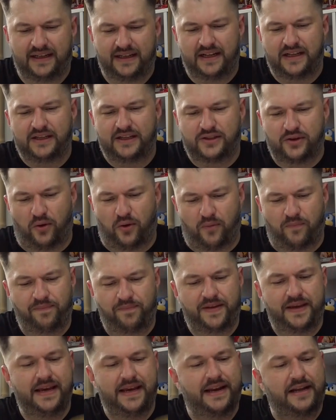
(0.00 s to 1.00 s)
So,
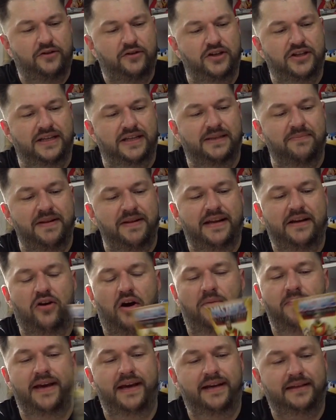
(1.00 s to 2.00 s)
hier natürlich das
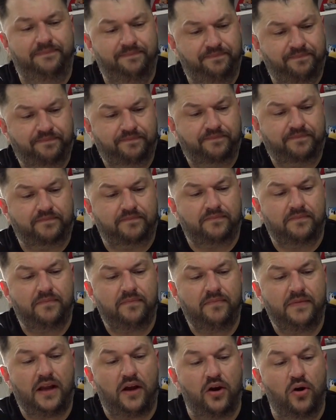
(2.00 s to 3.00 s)
Minicomic.
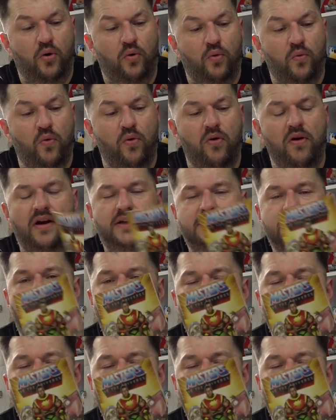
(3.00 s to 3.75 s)
Rulers of